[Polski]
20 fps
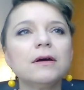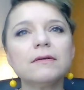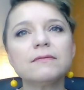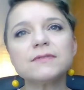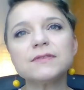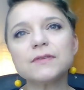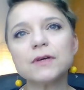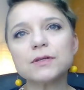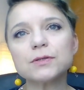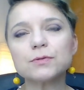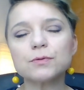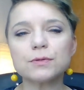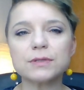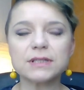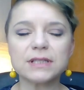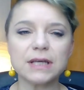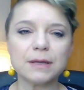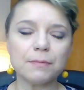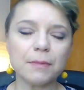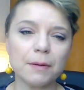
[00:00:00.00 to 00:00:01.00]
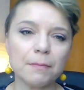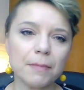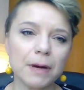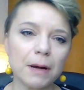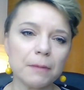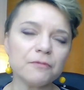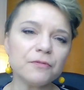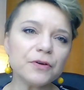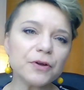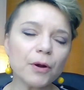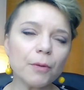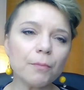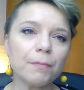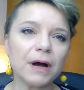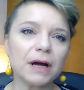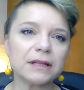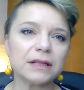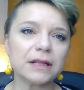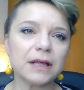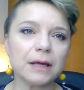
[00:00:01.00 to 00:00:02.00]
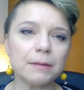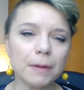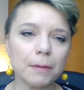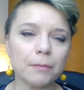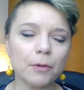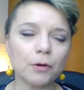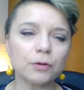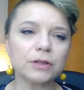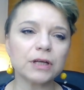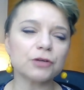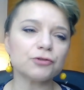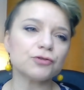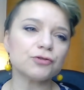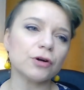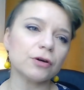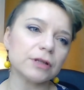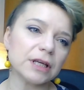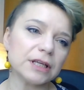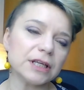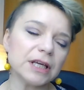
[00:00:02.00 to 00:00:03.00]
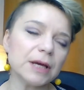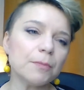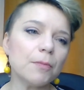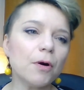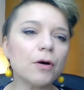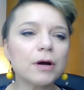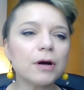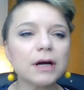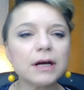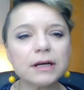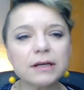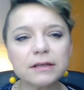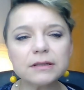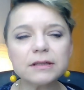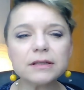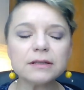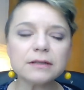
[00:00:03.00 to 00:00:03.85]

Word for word: w związku z tym mam wyrąbane, mam odhaczone, nie mogę,